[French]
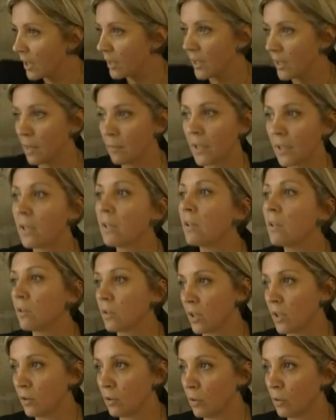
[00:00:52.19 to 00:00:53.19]
y a des gamins qui étaient
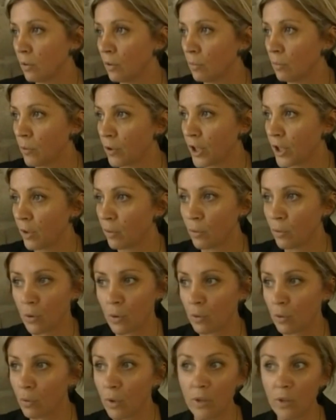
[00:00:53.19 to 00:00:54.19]
en train de, manger en
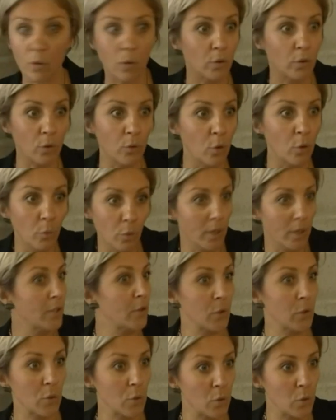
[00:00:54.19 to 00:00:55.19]
dessous, ils ont entendu le bruit, ils
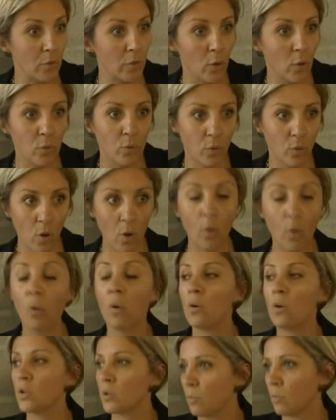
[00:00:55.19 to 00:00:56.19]
se sont sauvés en courant,
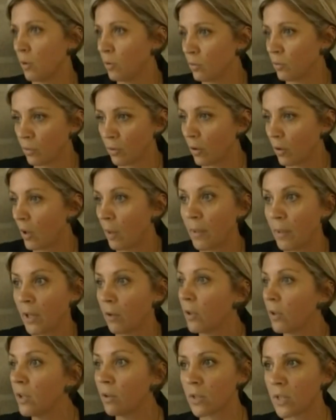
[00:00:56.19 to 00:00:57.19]
heureusement. Donc euh, a
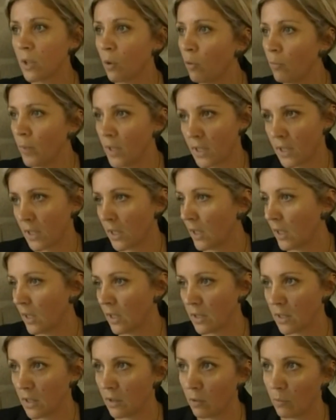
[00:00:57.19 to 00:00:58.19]
priori, non, zéro blessé
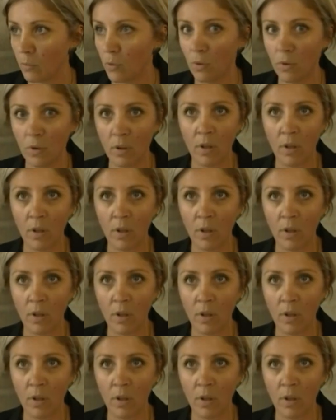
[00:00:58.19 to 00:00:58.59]
et c'est tant mieux.